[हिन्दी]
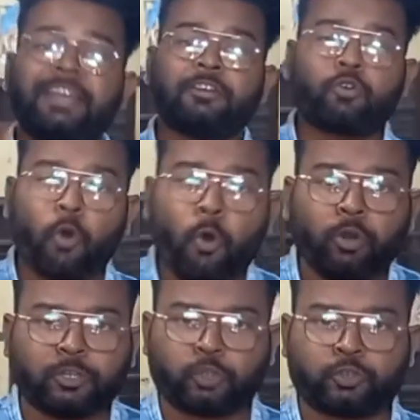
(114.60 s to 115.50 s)
वेरी
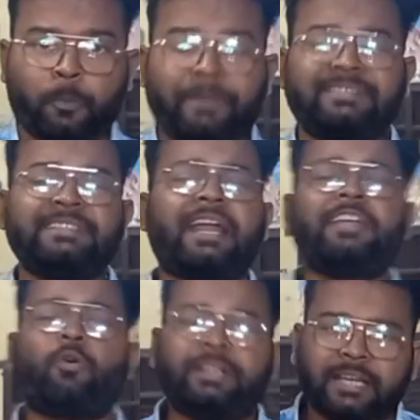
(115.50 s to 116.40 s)
कूल दोस्तों पसीना
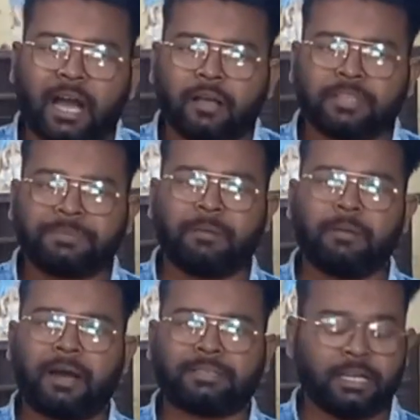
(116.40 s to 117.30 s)
नहीं होने देगा सबसे
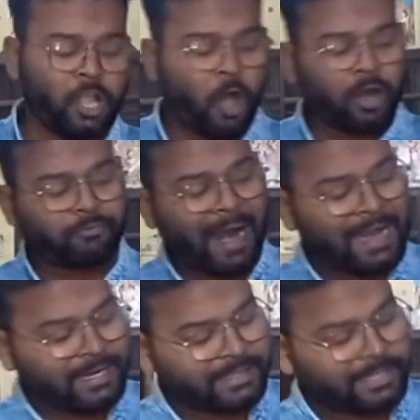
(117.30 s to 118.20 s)
बड़ी बात और
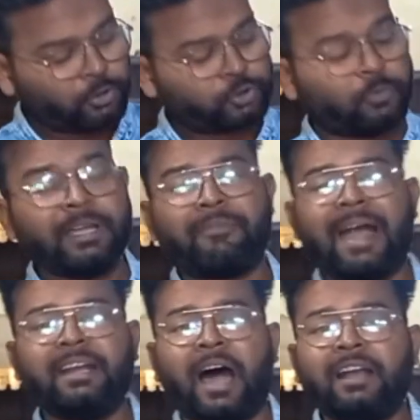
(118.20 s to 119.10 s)
वाइड है देखिए दोस्तों ये
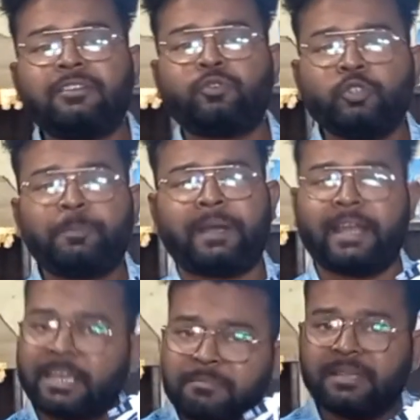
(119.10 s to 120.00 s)
वाइड हर शूज पे
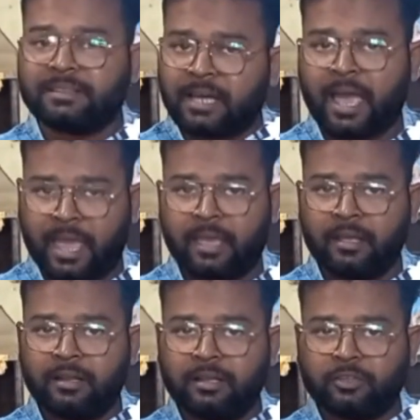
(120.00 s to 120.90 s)
नहीं मिलता है
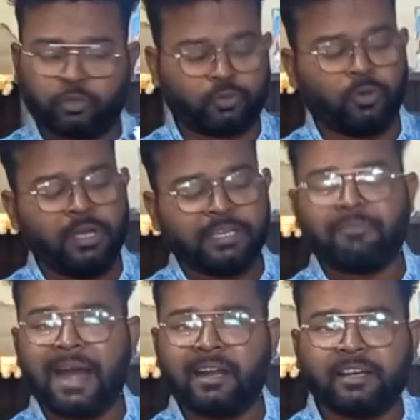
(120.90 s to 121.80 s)
दोस्तों ये
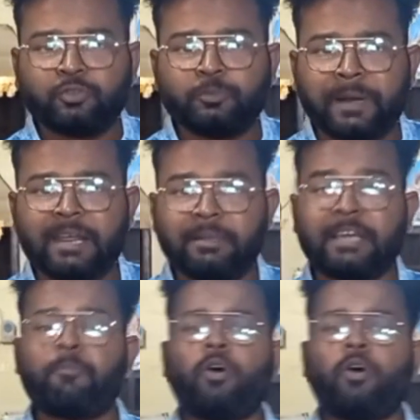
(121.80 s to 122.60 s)
वाइड हर शूज पे नहीं मिलता है